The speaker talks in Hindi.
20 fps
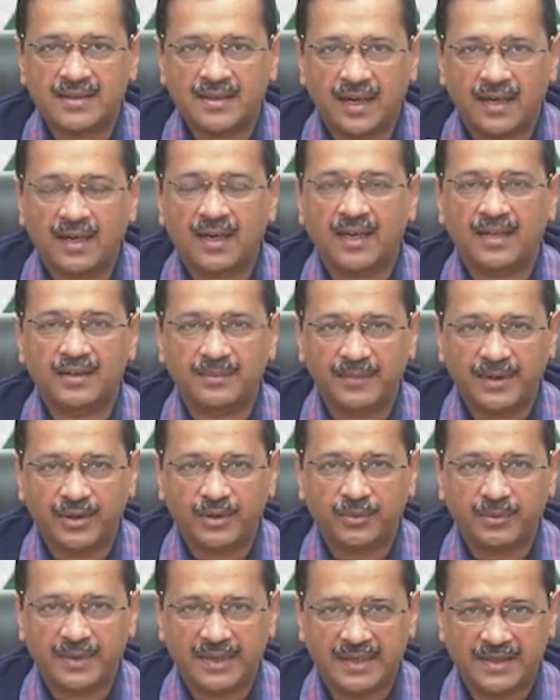यंग आदमी
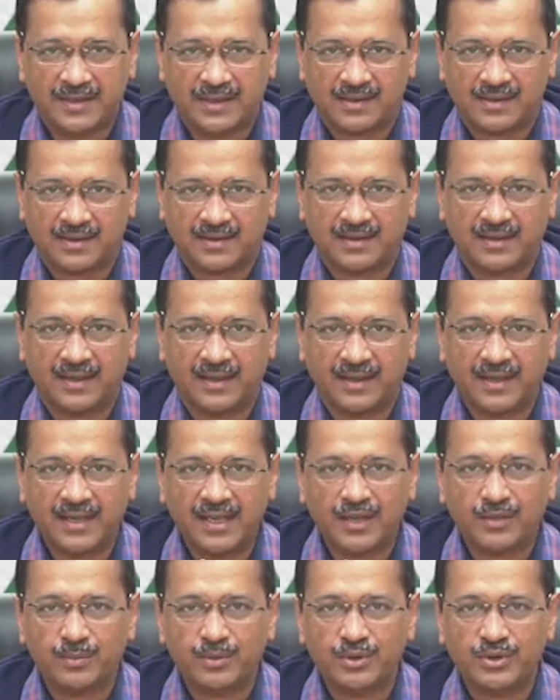को भी ले जा सकता है
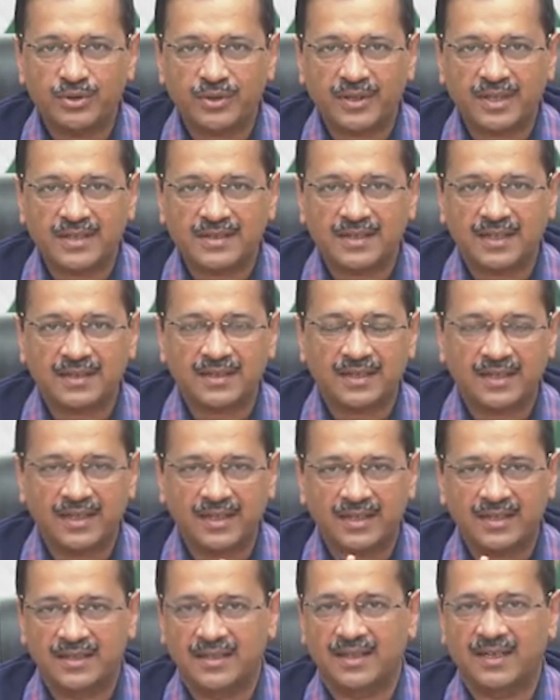एक बुजुर्ग के साथ
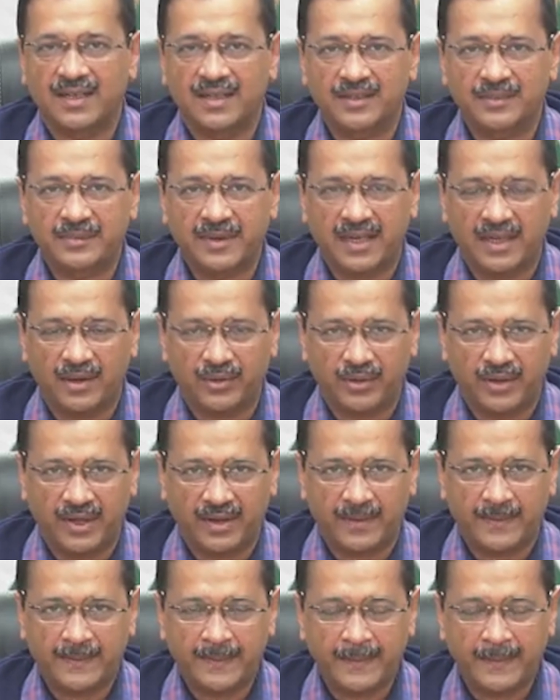एक यंग आदमी अलाउड है